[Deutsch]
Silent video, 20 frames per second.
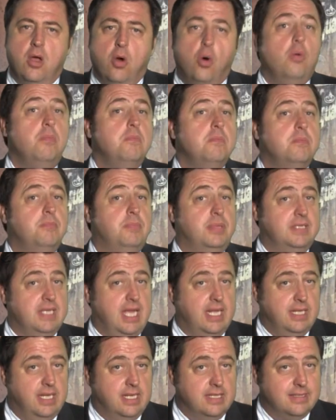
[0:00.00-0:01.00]
um bis
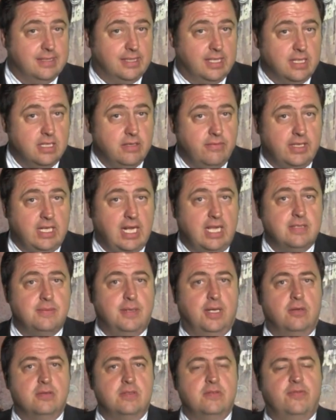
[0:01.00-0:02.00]
Ende des dritten Quartals
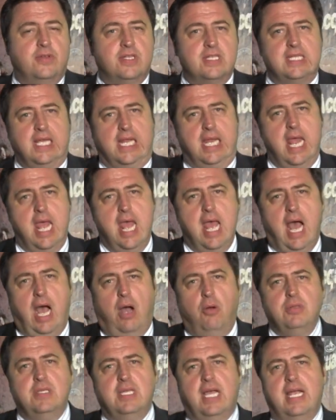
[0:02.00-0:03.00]
2014
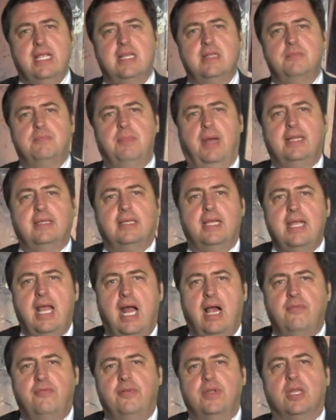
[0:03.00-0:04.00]
ausreichend
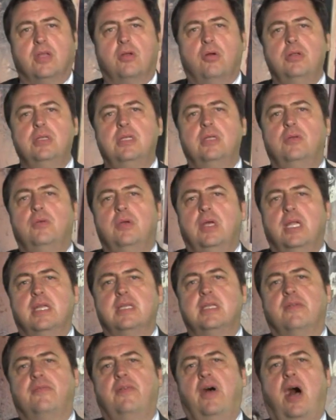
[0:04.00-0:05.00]
Material für die
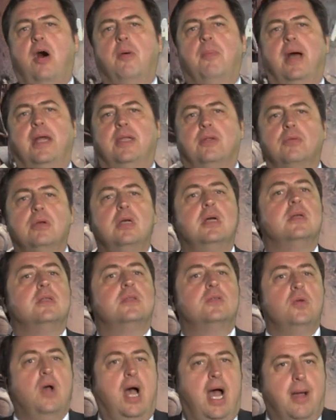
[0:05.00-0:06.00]
kontinuierliche Verarbeitung
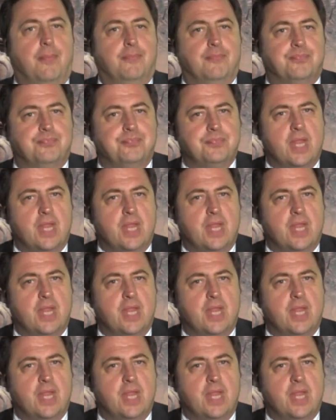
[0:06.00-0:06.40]
zu haben.